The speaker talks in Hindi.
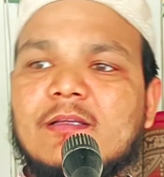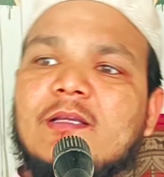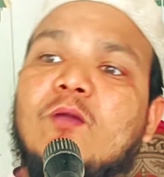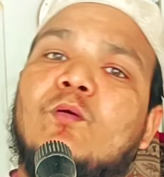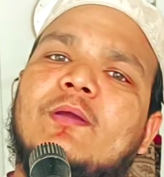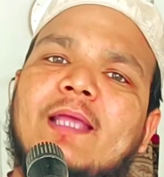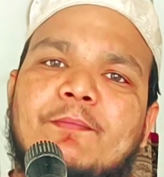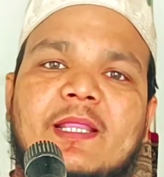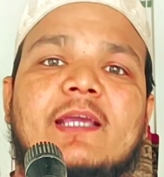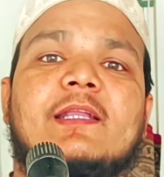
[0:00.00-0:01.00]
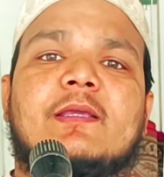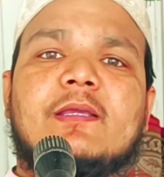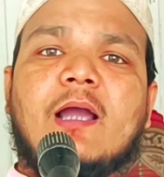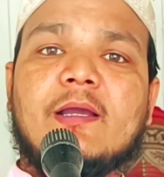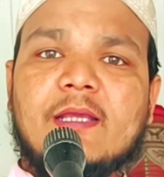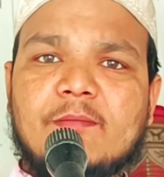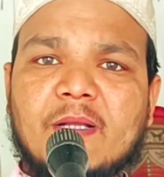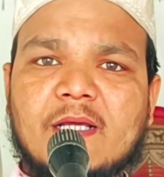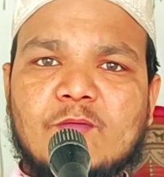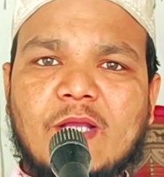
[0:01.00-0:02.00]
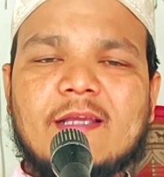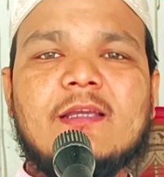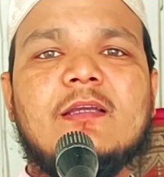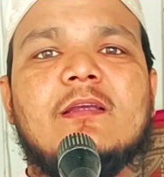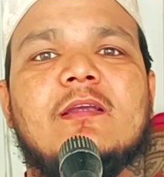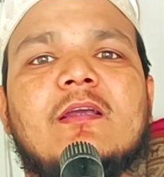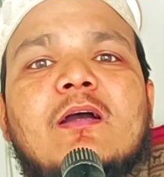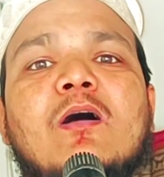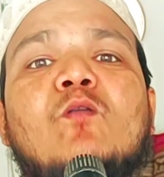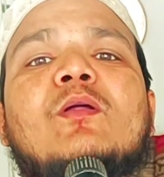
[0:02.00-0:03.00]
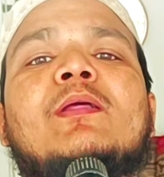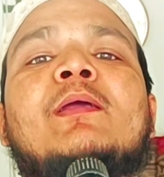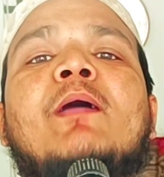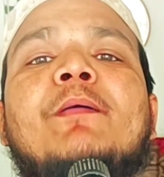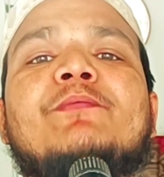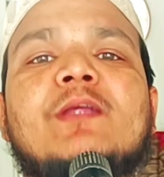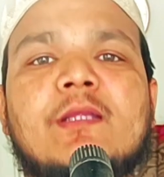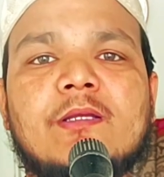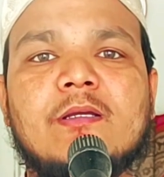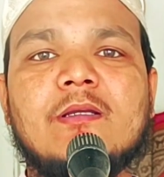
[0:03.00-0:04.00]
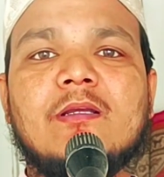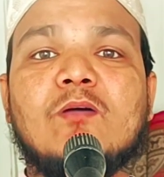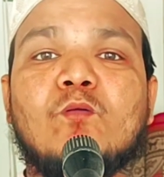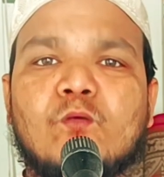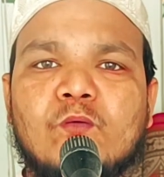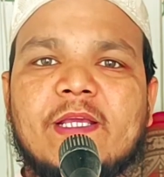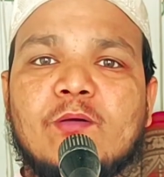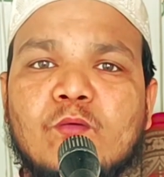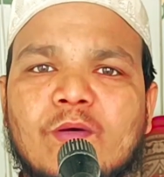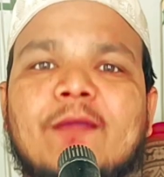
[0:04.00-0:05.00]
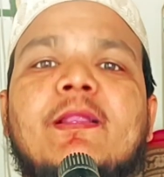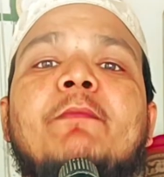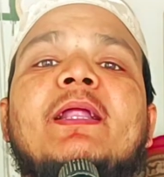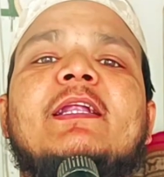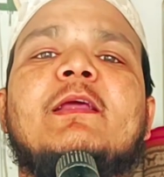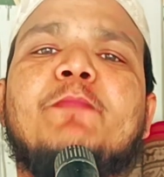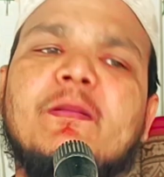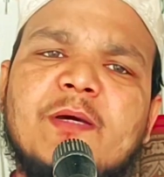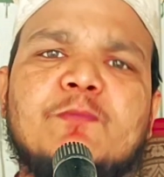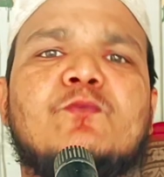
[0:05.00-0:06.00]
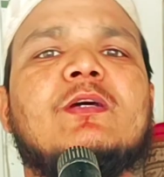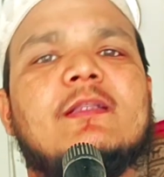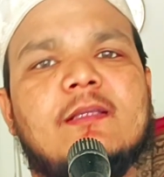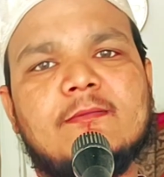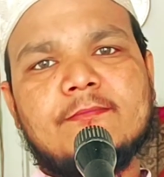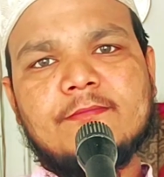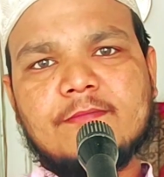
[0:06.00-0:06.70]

उसकी तरफ देखते ही आंखें बंद होने लगे और उसकी तपिश लोगों को फासला रखने पर मजबूर कर दे